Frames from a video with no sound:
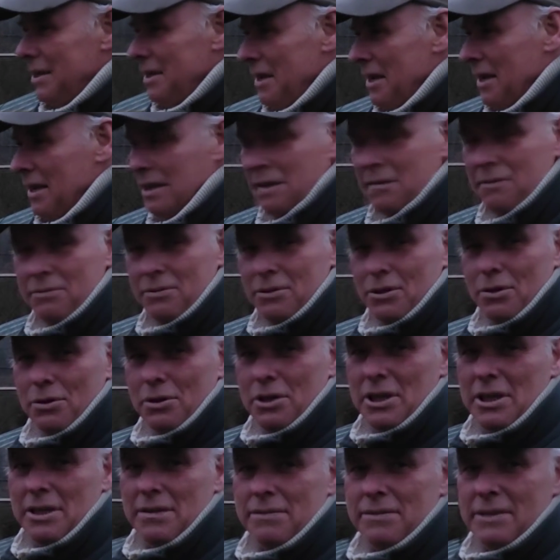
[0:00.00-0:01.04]
jeden w to,
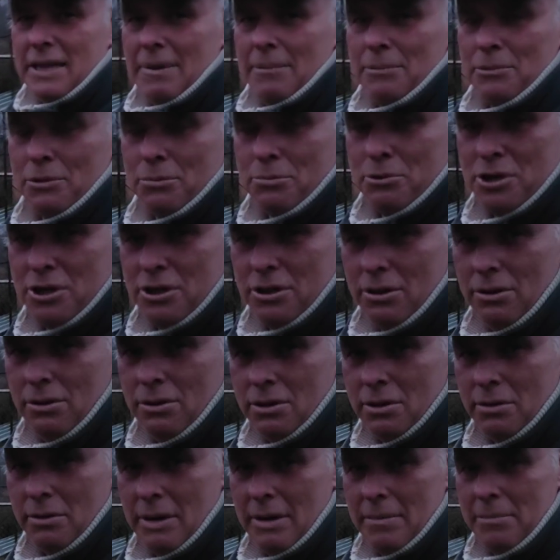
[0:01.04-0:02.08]
jeden w tamto, przy tylu
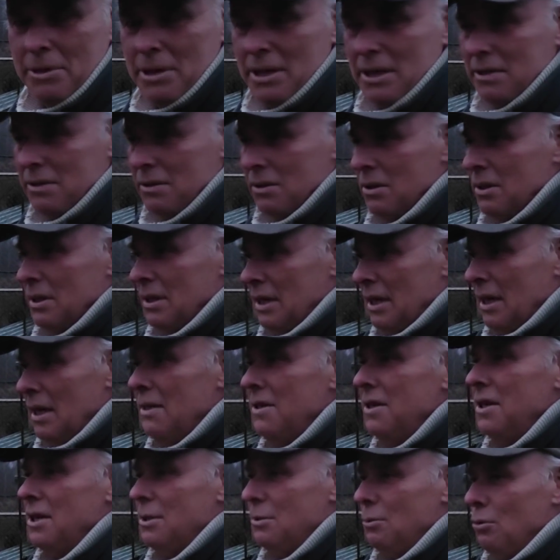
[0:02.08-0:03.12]
gołębiach. To
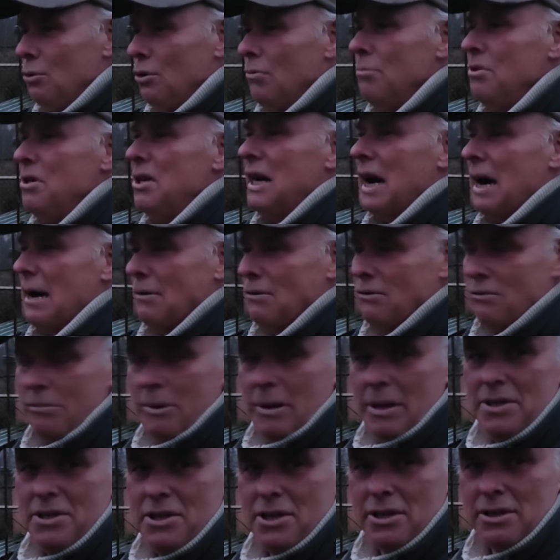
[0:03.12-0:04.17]
niedługo Michałów
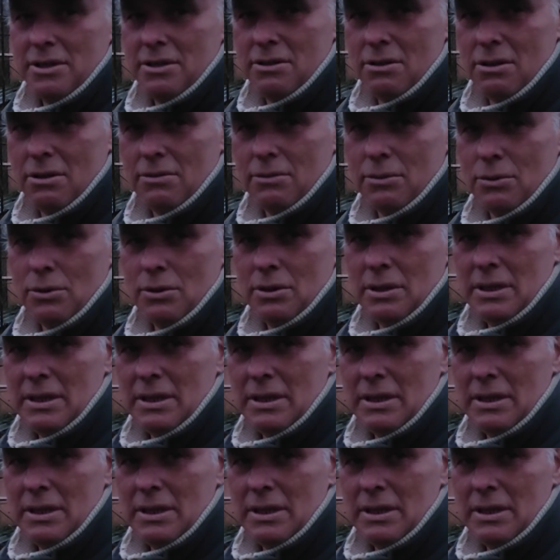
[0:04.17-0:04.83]
będzie znowu.